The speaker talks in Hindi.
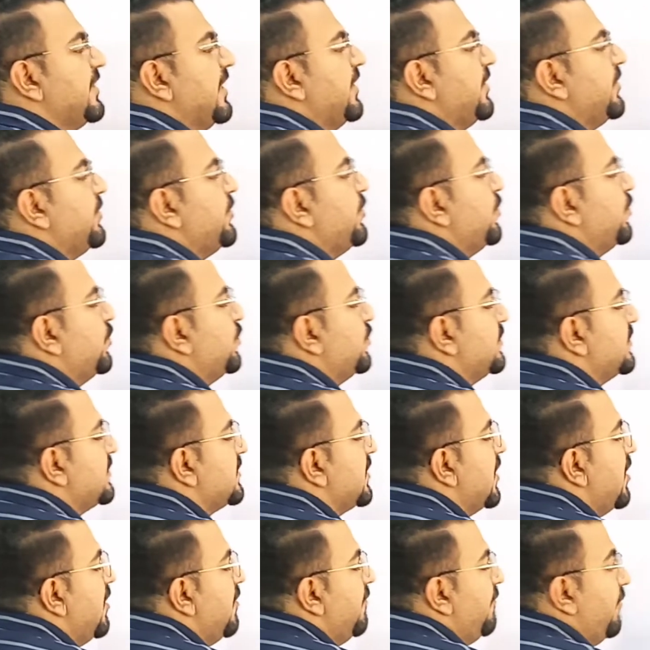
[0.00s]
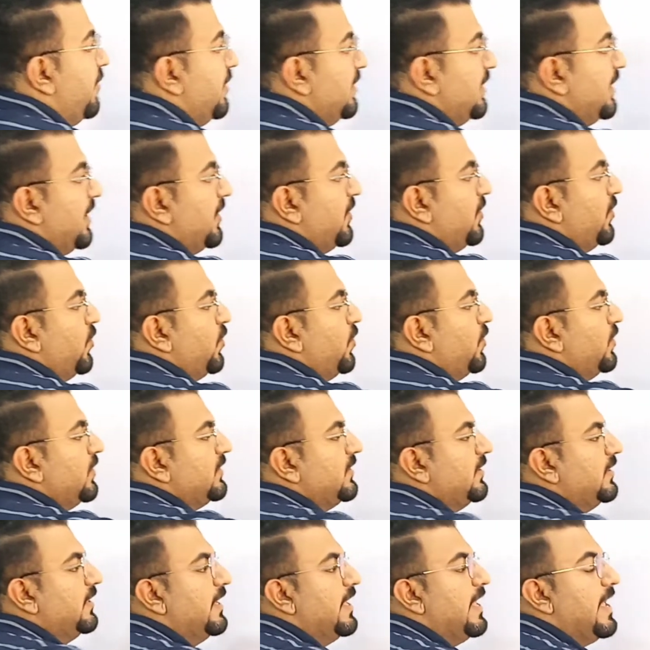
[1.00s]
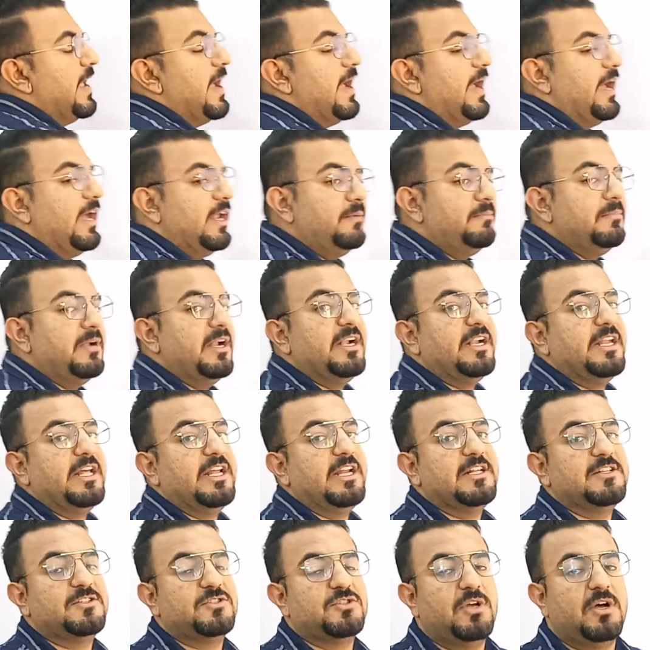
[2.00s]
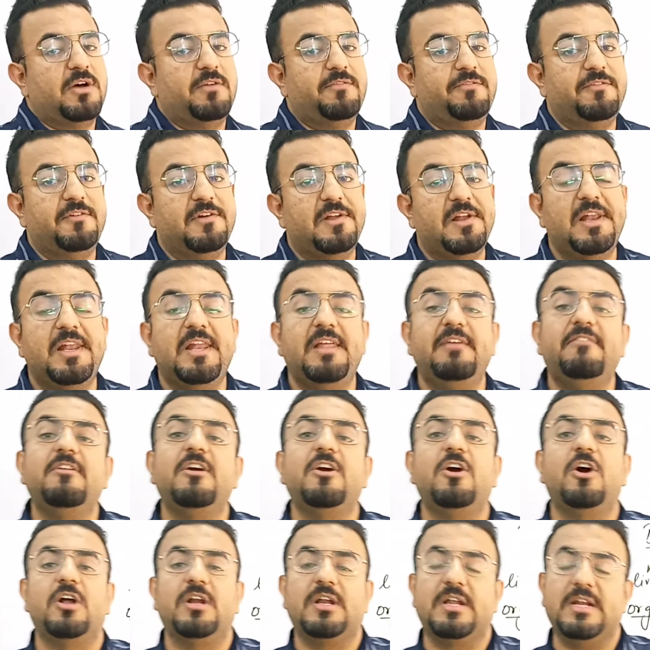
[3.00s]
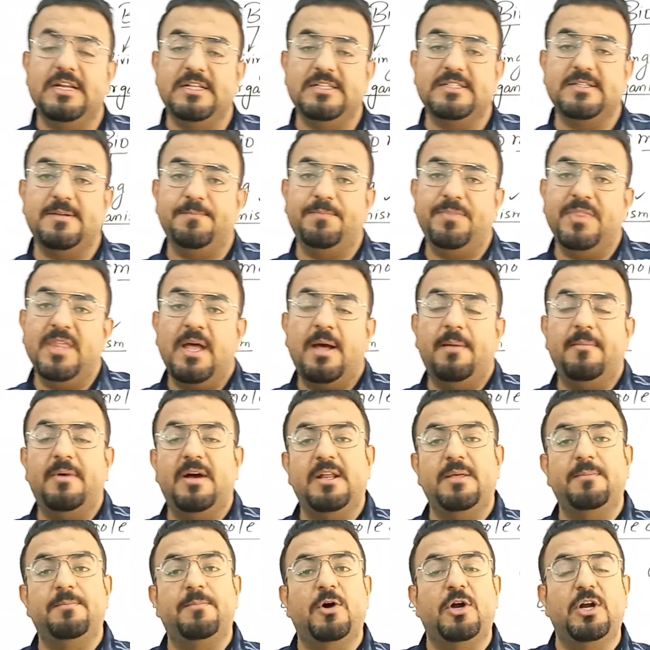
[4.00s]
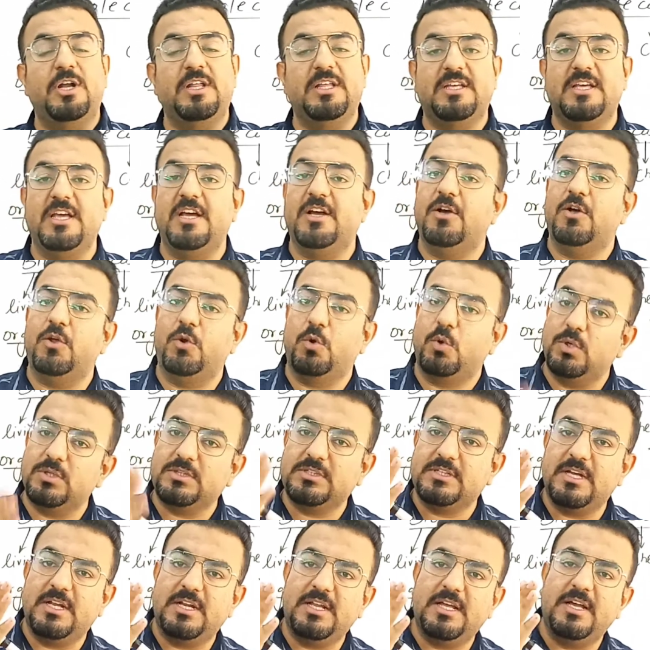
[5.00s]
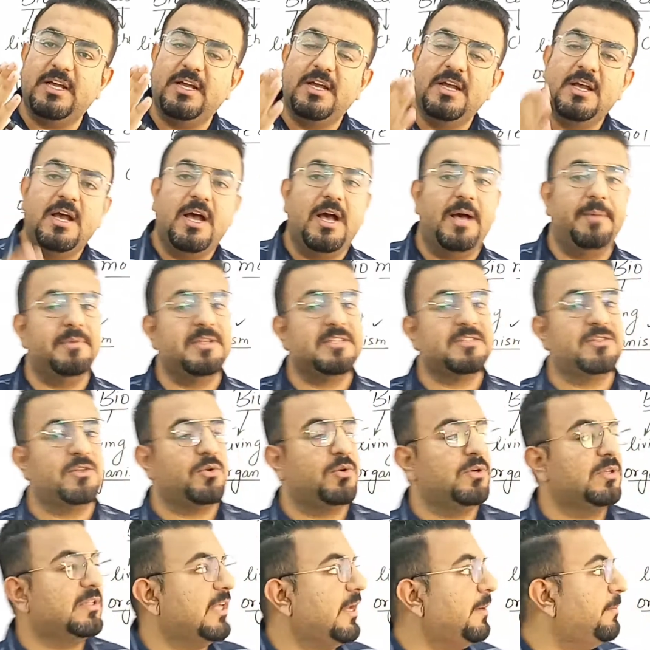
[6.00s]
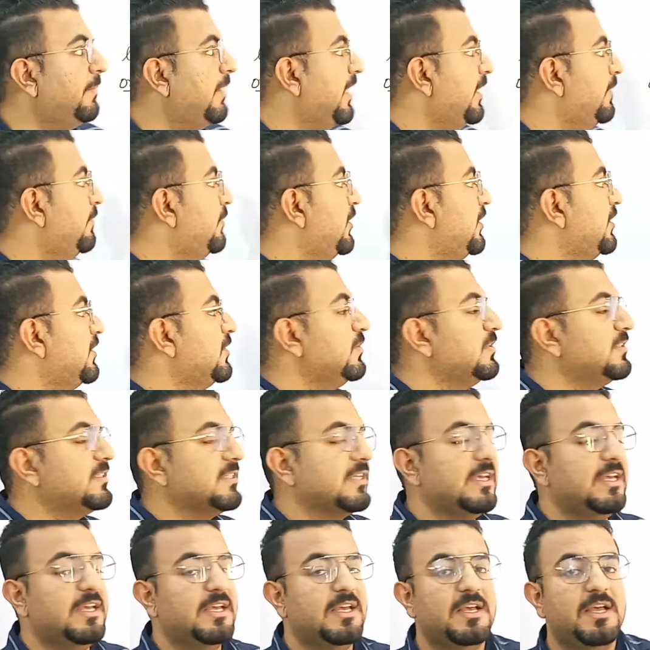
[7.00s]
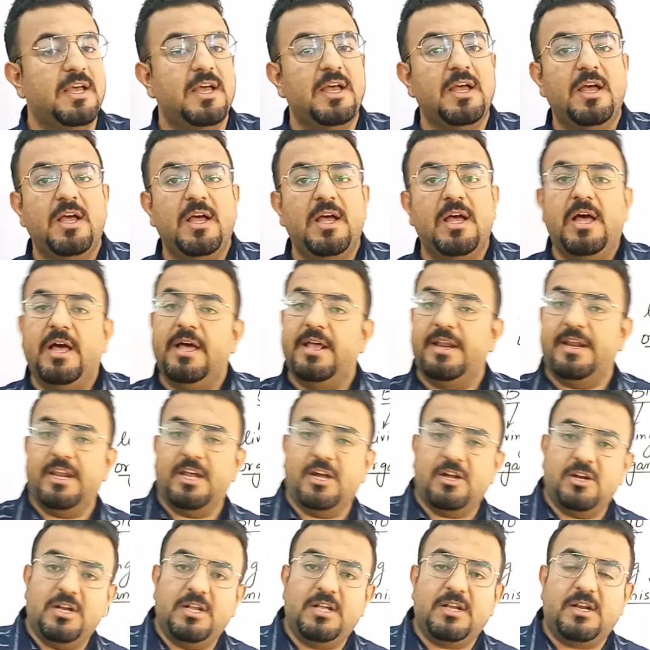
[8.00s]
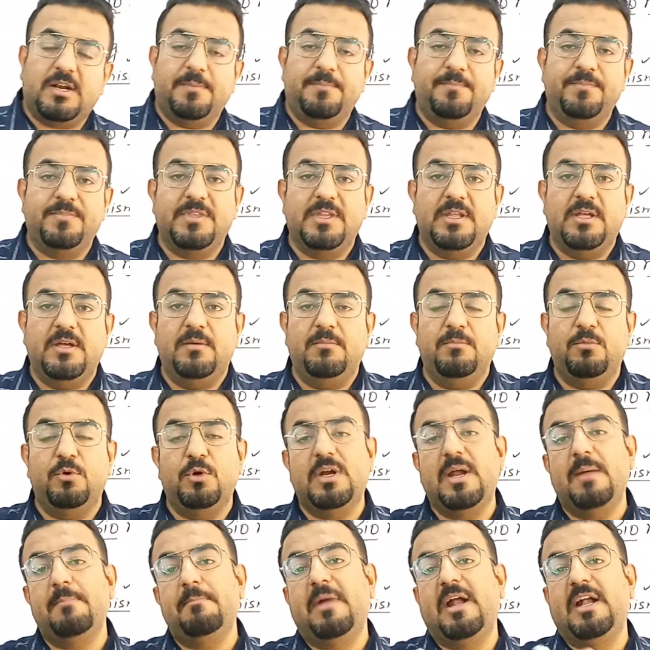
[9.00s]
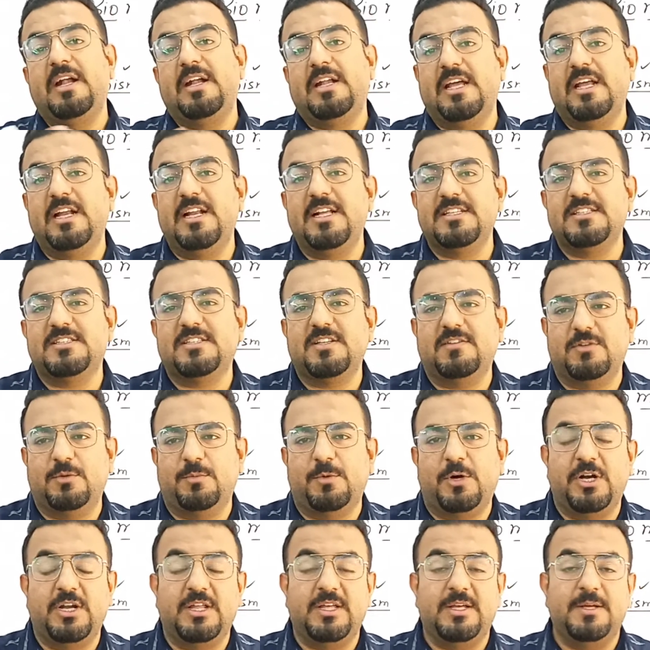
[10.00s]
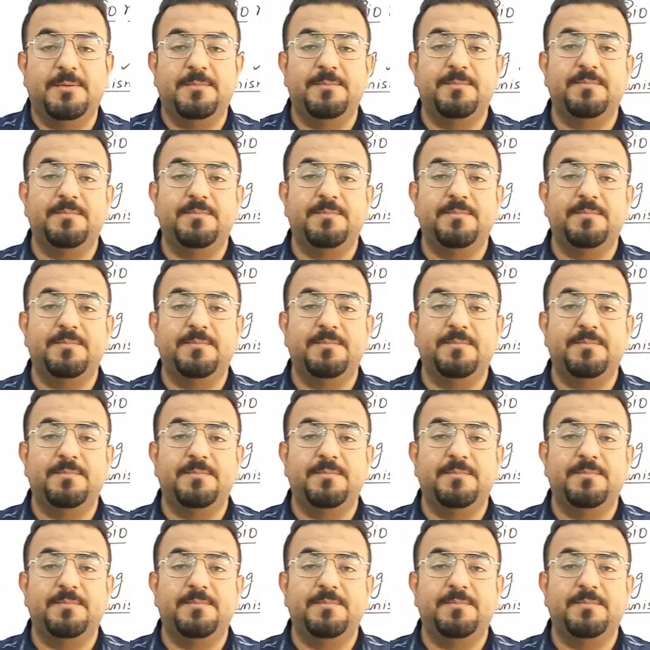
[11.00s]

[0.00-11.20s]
आर यूज्ड फॉर द ग्रोथ एंड मेंटेनेंस ऑफ लिविंग ऑर्गेनिज्म हमारी बॉडी की ग्रोथ के लिए हमें जरूरत है बायोमोलिक्यूल्स की रेगुलर बोल रहे हैं मेंटेनेंस ऑफ द बॉडी